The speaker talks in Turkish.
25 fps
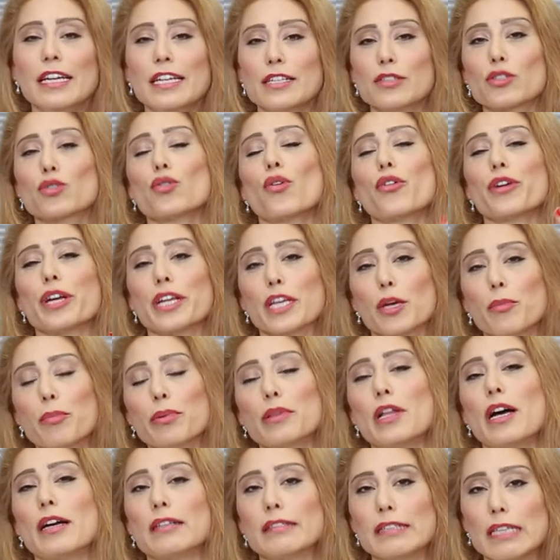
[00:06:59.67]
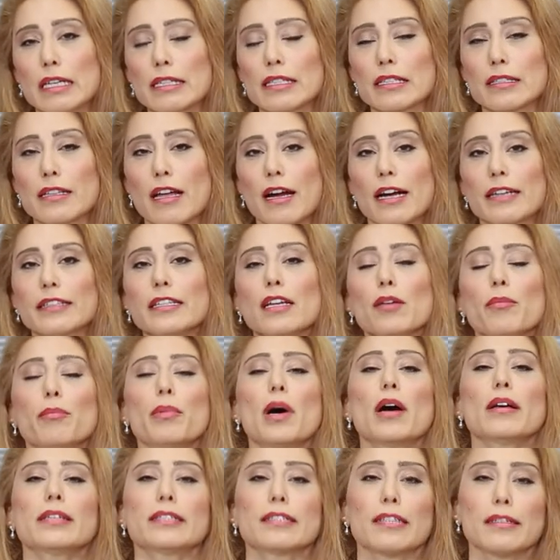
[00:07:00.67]
sonra yapılan testlerde
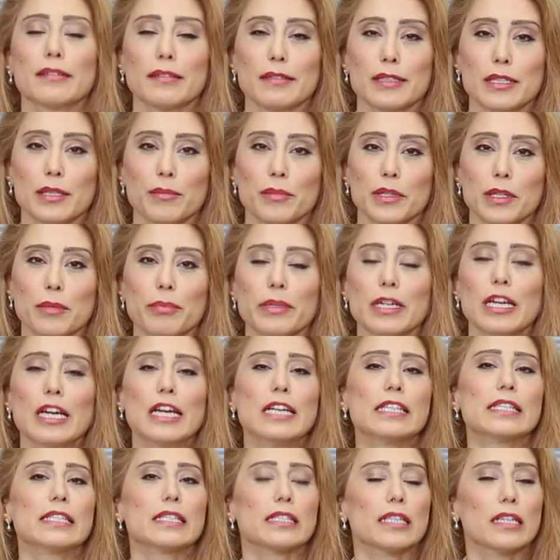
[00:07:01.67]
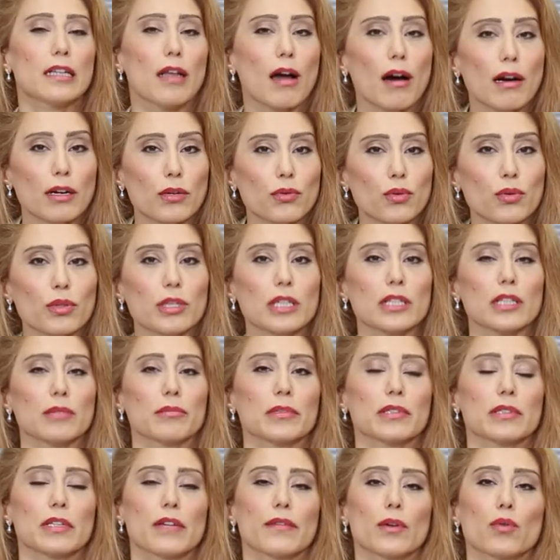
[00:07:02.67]
bahsettiğim gibi silah
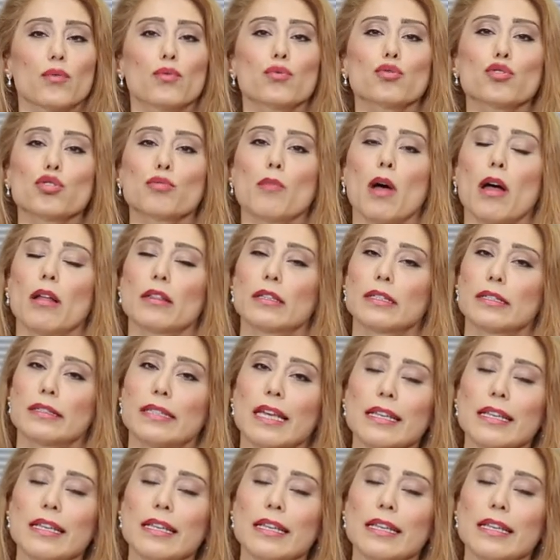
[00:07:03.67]
kullanımında ve uzmanlık